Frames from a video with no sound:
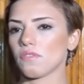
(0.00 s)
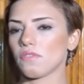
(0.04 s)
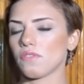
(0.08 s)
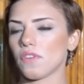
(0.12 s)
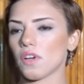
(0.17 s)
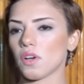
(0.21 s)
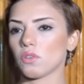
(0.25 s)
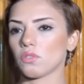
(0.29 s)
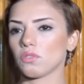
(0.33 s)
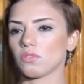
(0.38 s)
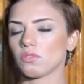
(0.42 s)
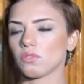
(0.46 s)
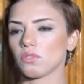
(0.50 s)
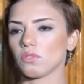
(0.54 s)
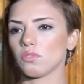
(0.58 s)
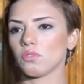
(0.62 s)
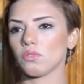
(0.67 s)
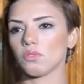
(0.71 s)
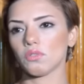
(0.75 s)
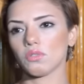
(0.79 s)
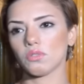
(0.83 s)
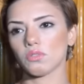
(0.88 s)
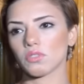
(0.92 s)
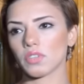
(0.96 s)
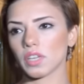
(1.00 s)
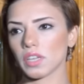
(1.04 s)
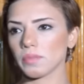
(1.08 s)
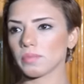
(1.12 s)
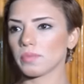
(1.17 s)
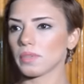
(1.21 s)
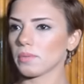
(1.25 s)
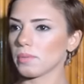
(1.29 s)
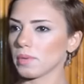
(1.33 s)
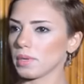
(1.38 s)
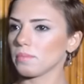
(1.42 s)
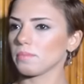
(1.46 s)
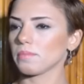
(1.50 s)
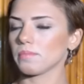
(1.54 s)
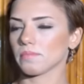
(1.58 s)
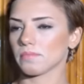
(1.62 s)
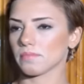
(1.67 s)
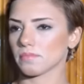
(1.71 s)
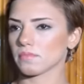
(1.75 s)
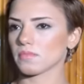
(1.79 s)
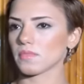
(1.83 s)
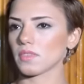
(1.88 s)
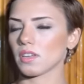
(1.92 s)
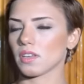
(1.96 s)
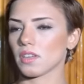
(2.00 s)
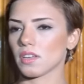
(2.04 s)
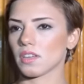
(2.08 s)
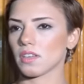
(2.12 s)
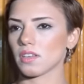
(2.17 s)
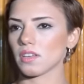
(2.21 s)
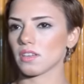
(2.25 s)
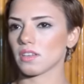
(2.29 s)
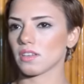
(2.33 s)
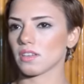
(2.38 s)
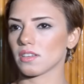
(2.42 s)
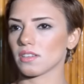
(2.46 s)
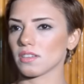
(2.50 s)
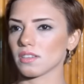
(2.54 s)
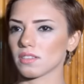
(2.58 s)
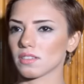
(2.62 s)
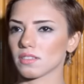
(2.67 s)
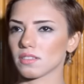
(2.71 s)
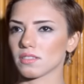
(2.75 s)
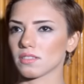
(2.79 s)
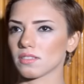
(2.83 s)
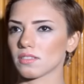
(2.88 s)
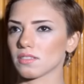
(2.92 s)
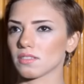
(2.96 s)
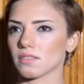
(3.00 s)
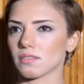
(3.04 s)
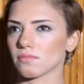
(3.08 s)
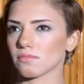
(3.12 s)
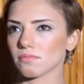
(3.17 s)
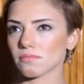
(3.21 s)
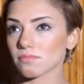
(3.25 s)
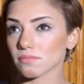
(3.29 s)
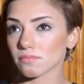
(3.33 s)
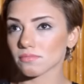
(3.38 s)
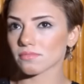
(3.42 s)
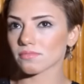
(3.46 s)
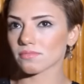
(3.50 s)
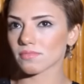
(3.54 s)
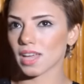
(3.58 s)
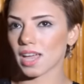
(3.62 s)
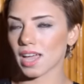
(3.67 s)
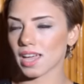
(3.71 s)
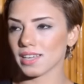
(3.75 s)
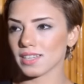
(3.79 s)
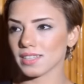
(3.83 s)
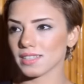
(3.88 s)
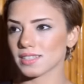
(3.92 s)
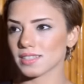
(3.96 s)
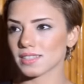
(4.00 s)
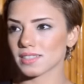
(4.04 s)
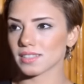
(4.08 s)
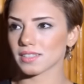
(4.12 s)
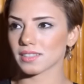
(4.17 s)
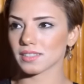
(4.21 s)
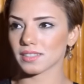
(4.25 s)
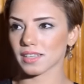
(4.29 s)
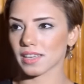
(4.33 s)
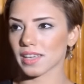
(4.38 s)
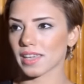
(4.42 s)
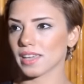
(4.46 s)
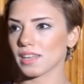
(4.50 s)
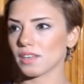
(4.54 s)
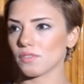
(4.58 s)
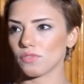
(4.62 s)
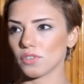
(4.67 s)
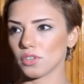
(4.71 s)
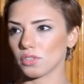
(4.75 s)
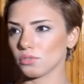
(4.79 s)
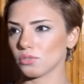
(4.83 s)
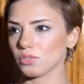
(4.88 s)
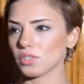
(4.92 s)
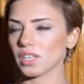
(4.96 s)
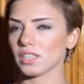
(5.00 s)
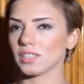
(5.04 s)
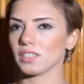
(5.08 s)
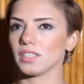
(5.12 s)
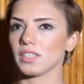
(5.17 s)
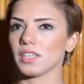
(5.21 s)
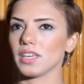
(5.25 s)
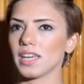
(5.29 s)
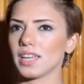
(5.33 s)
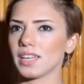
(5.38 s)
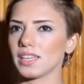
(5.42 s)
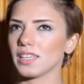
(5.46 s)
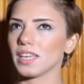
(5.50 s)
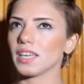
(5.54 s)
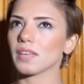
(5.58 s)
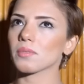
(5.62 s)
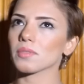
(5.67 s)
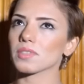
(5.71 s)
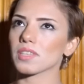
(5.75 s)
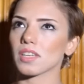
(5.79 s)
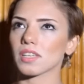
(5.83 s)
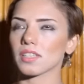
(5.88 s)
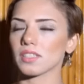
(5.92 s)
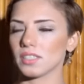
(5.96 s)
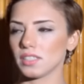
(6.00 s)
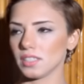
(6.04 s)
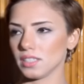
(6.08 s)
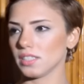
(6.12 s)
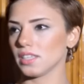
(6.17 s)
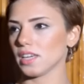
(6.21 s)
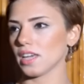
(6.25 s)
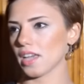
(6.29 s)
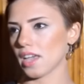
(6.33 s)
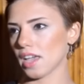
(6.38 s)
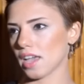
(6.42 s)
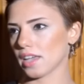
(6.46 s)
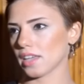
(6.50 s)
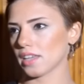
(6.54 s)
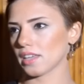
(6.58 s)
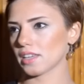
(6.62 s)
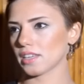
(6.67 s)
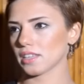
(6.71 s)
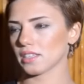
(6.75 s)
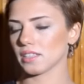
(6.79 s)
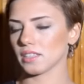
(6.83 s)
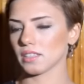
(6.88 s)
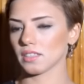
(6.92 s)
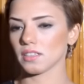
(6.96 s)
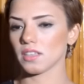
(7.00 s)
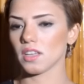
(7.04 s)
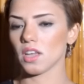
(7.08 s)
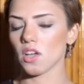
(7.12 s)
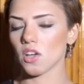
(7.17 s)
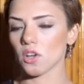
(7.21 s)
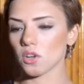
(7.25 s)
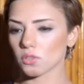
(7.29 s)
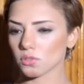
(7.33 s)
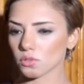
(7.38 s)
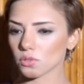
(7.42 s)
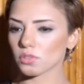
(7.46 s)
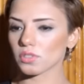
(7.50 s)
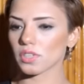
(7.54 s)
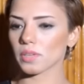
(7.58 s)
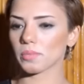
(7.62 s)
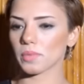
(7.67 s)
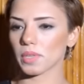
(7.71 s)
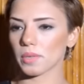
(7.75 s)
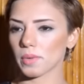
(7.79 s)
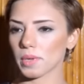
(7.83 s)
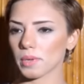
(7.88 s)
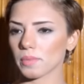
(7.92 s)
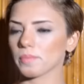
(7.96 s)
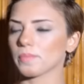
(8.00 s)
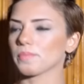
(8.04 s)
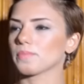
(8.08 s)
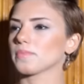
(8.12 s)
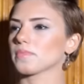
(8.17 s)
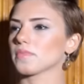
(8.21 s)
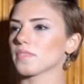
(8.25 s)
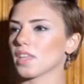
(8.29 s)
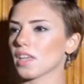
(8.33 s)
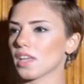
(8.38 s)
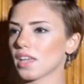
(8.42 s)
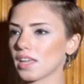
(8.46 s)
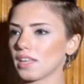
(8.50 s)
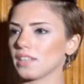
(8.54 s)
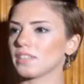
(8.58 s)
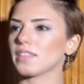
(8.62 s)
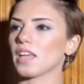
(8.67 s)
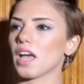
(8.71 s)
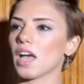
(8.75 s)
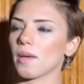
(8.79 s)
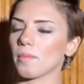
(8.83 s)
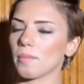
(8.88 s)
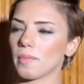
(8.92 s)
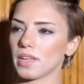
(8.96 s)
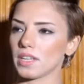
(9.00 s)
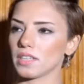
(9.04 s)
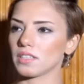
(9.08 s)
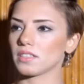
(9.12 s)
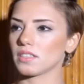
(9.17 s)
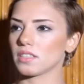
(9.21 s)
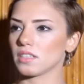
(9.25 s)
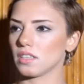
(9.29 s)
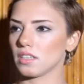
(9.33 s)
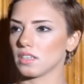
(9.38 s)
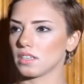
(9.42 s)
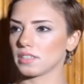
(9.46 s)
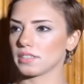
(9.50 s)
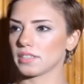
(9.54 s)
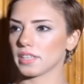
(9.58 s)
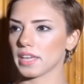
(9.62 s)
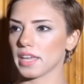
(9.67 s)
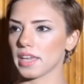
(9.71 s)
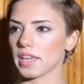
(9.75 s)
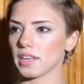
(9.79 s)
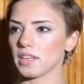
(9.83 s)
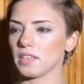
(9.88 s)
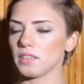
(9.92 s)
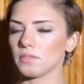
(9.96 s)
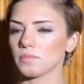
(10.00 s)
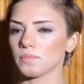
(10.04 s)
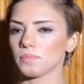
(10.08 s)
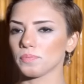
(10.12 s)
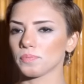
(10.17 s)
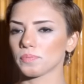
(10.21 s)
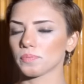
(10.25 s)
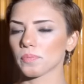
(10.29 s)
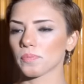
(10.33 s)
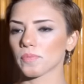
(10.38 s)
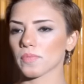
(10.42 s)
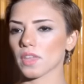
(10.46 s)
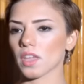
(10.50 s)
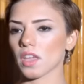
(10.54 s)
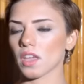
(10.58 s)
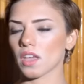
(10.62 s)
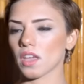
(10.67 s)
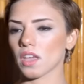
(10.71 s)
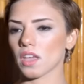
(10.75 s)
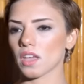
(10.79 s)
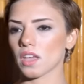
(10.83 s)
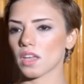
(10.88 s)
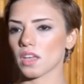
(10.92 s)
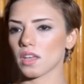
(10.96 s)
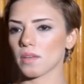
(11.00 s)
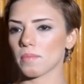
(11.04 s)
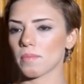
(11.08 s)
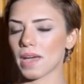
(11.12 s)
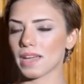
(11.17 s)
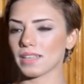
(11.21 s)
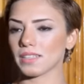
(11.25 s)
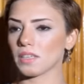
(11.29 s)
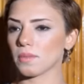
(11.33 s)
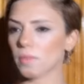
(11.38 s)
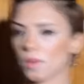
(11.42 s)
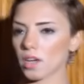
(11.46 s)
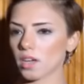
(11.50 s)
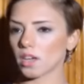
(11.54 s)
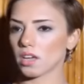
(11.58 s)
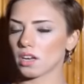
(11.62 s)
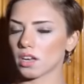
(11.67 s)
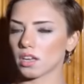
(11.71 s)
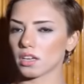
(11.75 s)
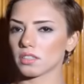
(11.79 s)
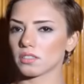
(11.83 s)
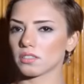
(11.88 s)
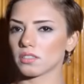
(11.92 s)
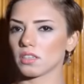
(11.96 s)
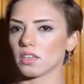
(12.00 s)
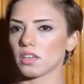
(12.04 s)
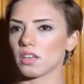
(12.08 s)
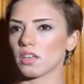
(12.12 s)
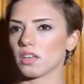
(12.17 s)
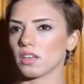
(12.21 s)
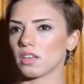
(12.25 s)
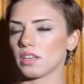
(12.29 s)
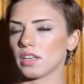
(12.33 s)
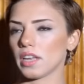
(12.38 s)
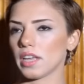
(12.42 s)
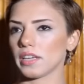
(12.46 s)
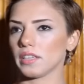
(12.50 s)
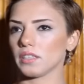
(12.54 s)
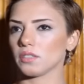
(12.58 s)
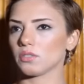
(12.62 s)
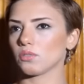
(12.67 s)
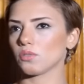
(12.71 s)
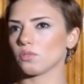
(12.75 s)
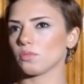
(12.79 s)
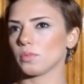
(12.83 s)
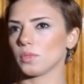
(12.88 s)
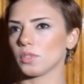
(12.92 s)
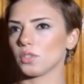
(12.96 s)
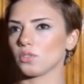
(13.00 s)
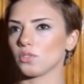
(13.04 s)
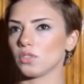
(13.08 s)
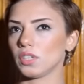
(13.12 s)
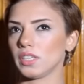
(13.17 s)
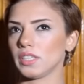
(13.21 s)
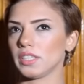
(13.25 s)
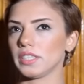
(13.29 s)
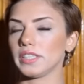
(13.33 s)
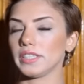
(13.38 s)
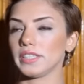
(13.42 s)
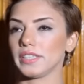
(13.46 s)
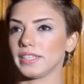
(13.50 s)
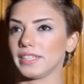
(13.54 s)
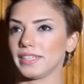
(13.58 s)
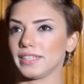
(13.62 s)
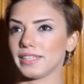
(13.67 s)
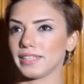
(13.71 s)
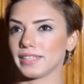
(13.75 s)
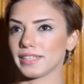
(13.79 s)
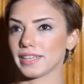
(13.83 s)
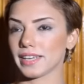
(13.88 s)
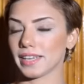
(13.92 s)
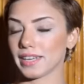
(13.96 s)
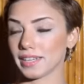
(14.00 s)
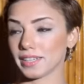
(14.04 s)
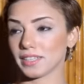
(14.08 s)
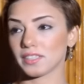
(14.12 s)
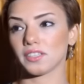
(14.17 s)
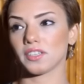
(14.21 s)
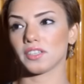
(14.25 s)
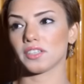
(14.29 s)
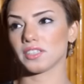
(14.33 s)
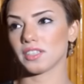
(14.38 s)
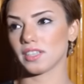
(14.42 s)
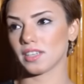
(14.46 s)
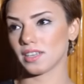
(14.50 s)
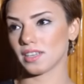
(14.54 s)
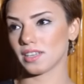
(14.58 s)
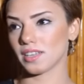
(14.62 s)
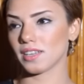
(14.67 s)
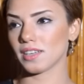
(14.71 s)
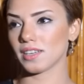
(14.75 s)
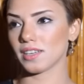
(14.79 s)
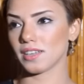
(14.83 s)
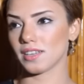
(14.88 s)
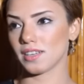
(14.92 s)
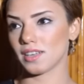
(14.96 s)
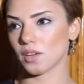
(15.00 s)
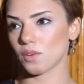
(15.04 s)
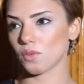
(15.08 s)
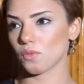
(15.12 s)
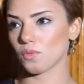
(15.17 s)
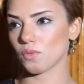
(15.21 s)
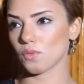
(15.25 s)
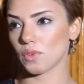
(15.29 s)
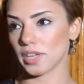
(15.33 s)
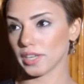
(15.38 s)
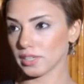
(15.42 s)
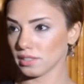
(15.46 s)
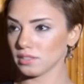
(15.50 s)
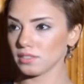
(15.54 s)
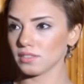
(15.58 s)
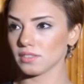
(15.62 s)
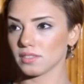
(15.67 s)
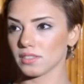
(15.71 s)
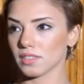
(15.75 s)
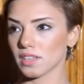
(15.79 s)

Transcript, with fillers: فقلت له طيب تمام آه عايز ارتجال في حدود قد ايه قال لي يعني مثلا دقيقه حاجه كده قلت له طب تمام دخلت عملت الارتجال آه بعد ما خرجت لقيته بيقول لي الكاركتر ده لو ان